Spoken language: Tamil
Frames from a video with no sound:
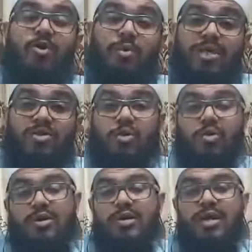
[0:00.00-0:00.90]
குவித்து
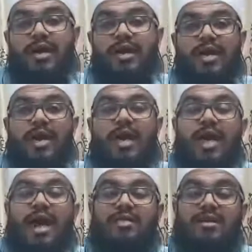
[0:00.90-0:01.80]
கொண்டு அங்கே
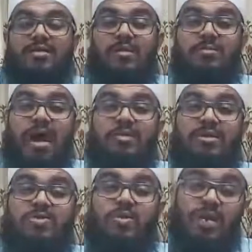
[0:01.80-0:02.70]
அந்த
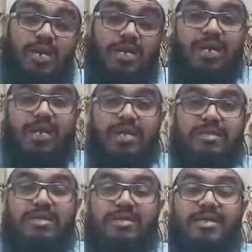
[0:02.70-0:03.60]
பொம்மாவை சொல்லுகின்ற
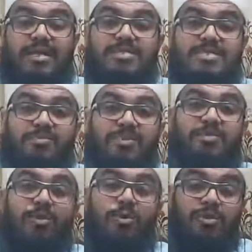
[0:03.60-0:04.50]
நேரத்தில் தான்
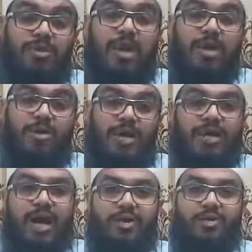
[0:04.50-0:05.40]
சப்தம் பூர்த்தியாக
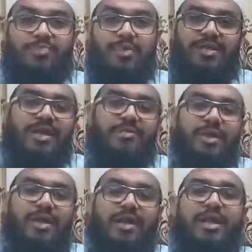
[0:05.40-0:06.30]
வெளியாகும் அந்த
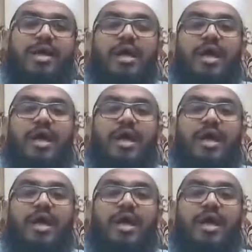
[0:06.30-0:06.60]
அடிப்படையிலே